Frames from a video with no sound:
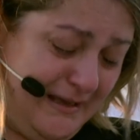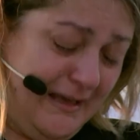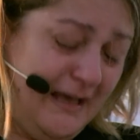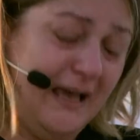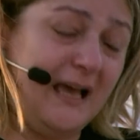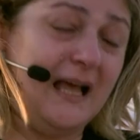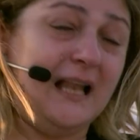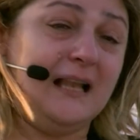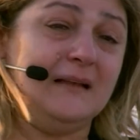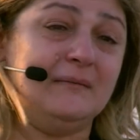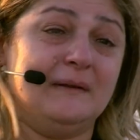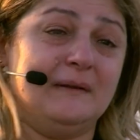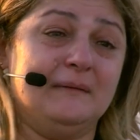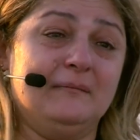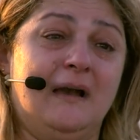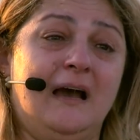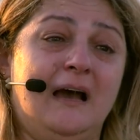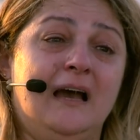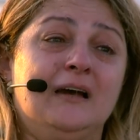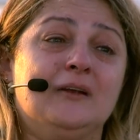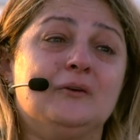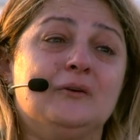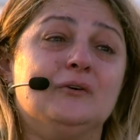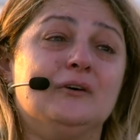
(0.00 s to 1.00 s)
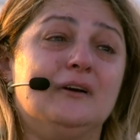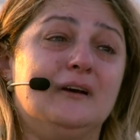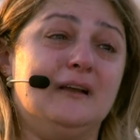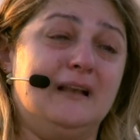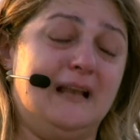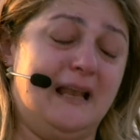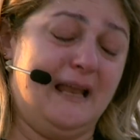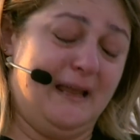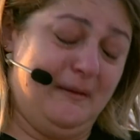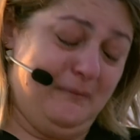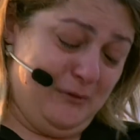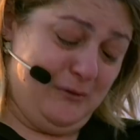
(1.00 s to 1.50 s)
قلبي بحر
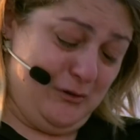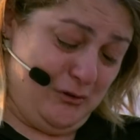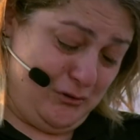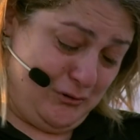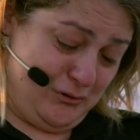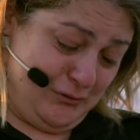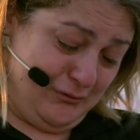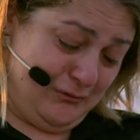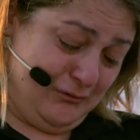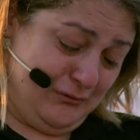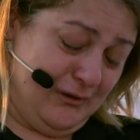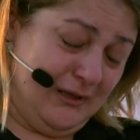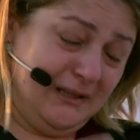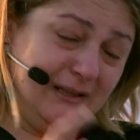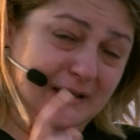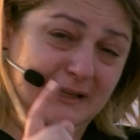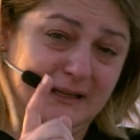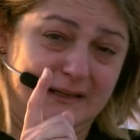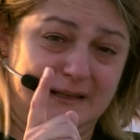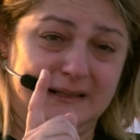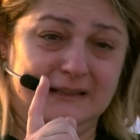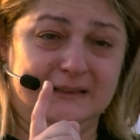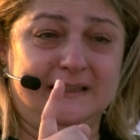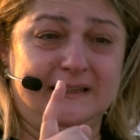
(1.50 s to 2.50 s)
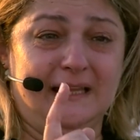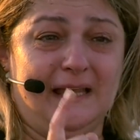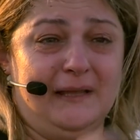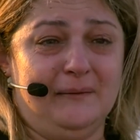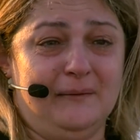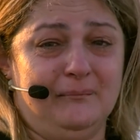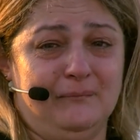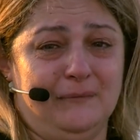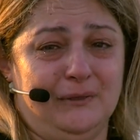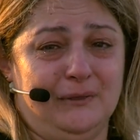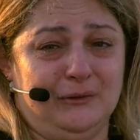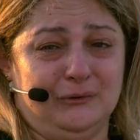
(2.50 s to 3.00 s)
وعلي شو الله ينتقم
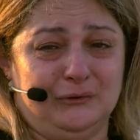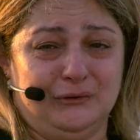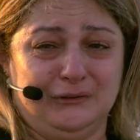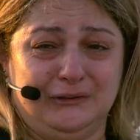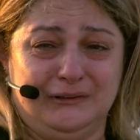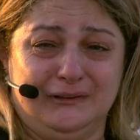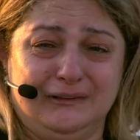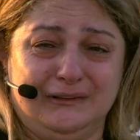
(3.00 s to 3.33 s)
منه